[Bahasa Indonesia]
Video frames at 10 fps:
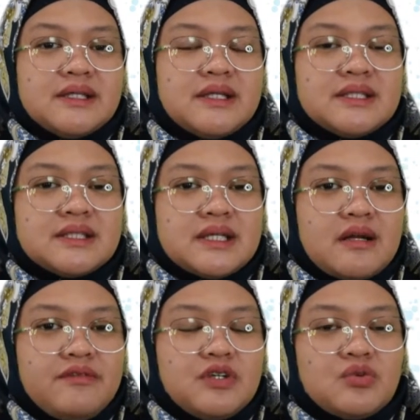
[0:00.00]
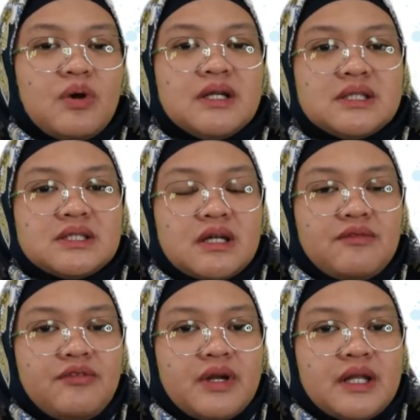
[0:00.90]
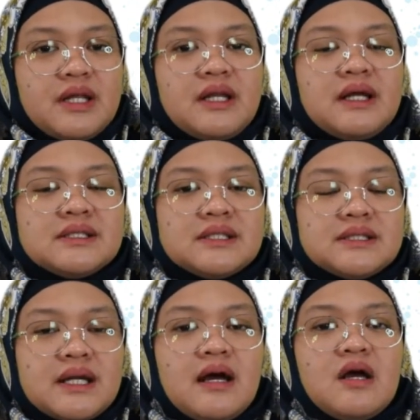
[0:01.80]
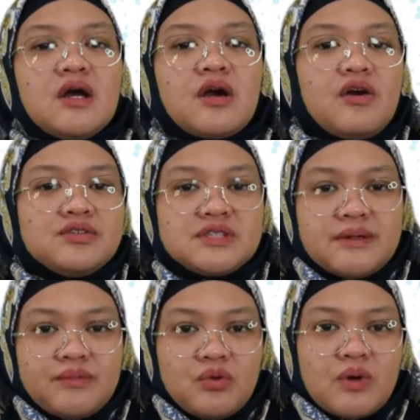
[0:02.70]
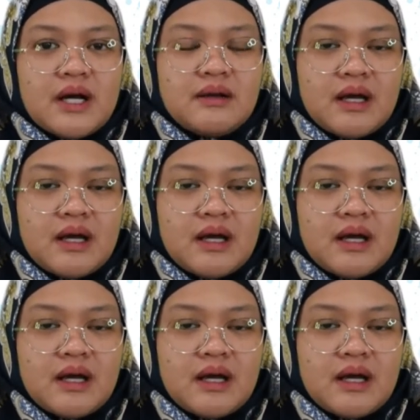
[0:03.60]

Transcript: Jadi secara visual, secara fonetik dan secara konseptual.